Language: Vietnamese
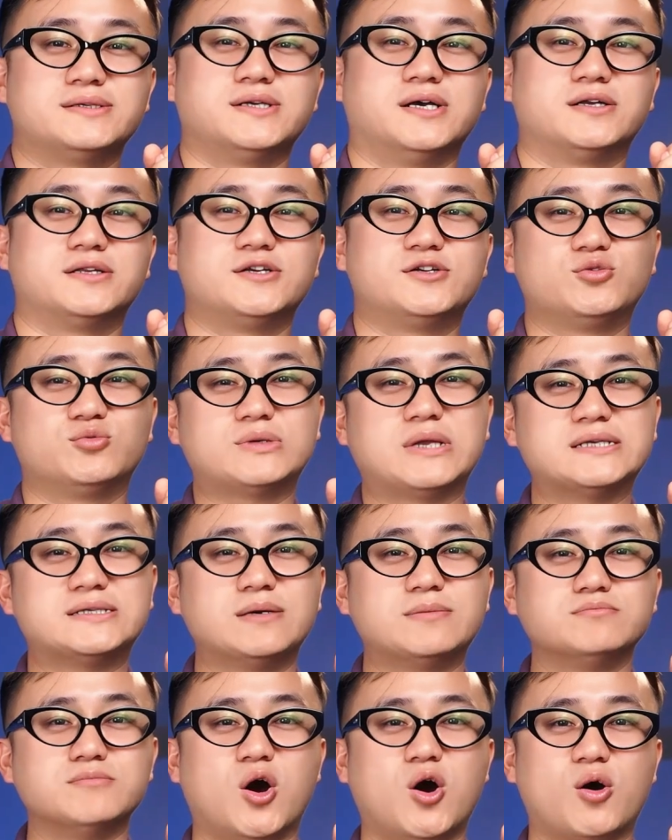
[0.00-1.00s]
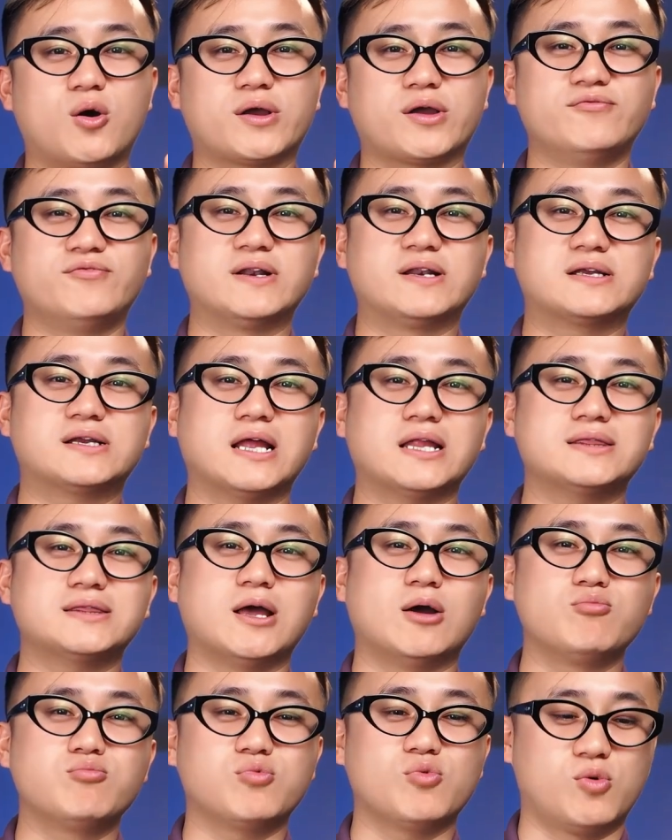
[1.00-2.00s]
giờ thì chúng ta sẽ bỏ cái phần cắt
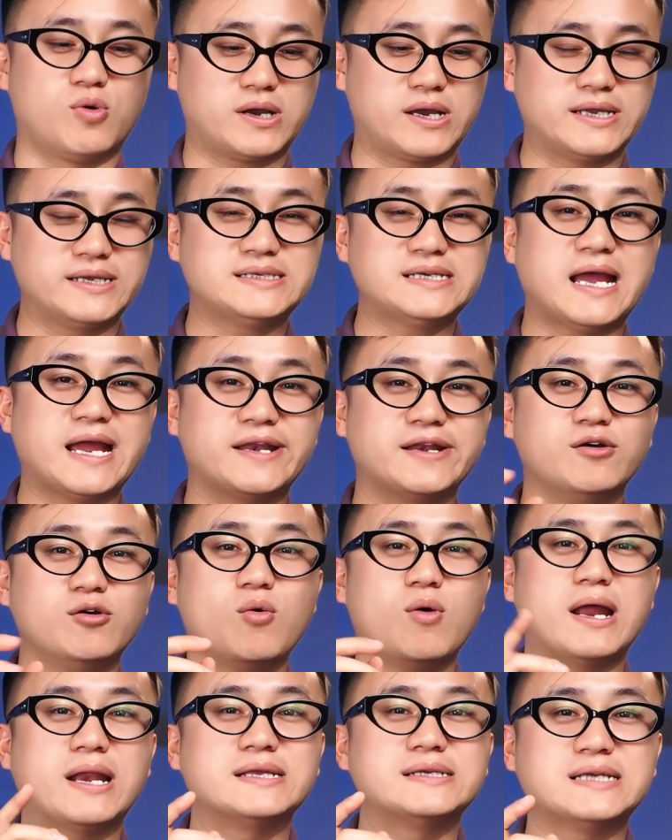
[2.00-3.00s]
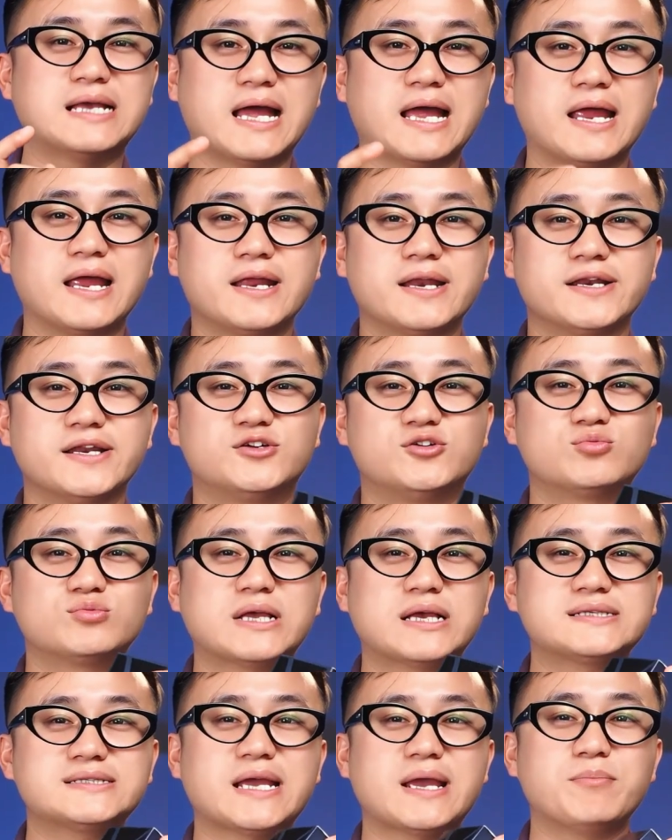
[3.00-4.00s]
tông của cái chai nước hoa này ra để chúng
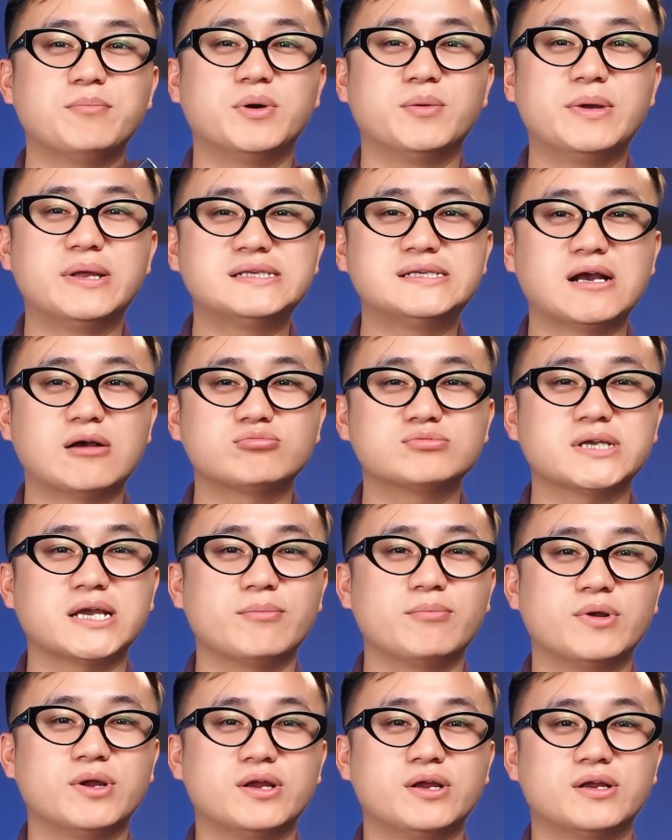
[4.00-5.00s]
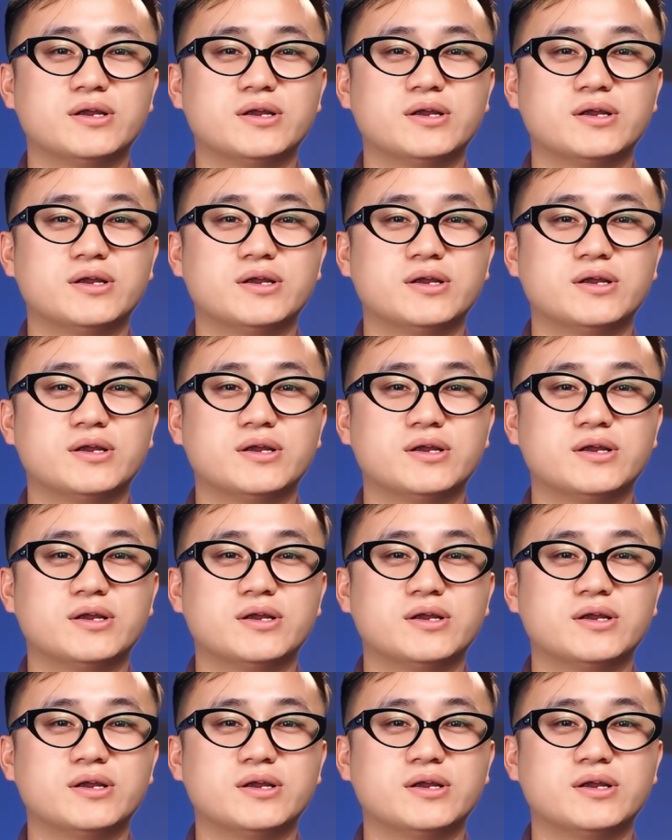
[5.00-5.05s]
ta xem ở bên trong xem